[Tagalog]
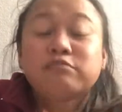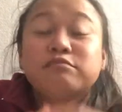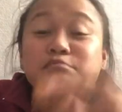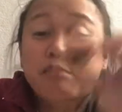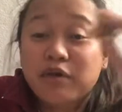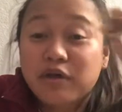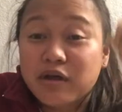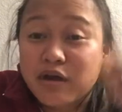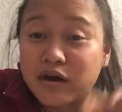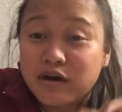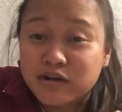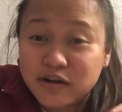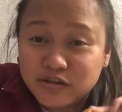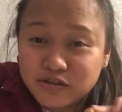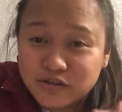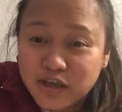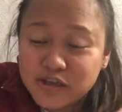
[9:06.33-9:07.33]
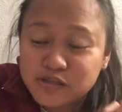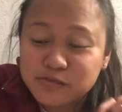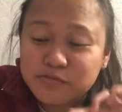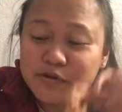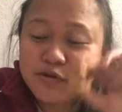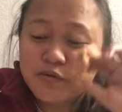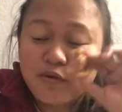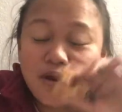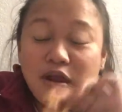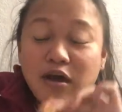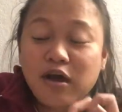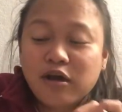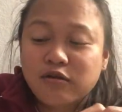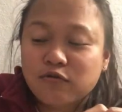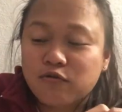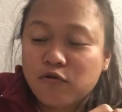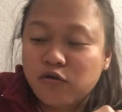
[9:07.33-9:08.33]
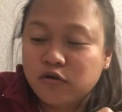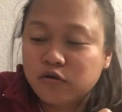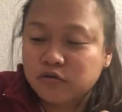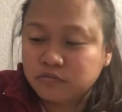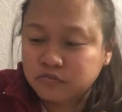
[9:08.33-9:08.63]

beer na taste, pero walang alcohol.